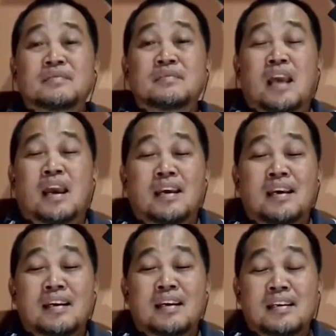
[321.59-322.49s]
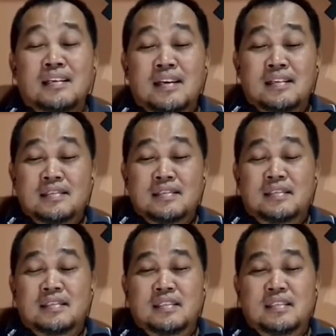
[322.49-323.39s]
Nah, dari
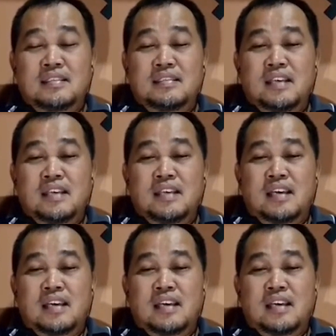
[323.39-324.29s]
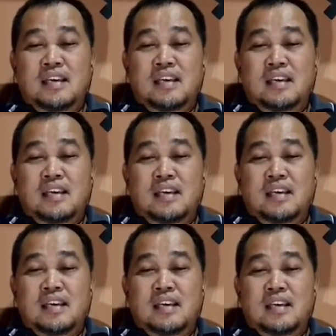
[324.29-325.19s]
sisi ini saya ingin
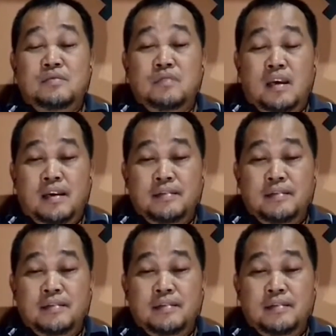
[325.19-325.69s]
mengatakan juga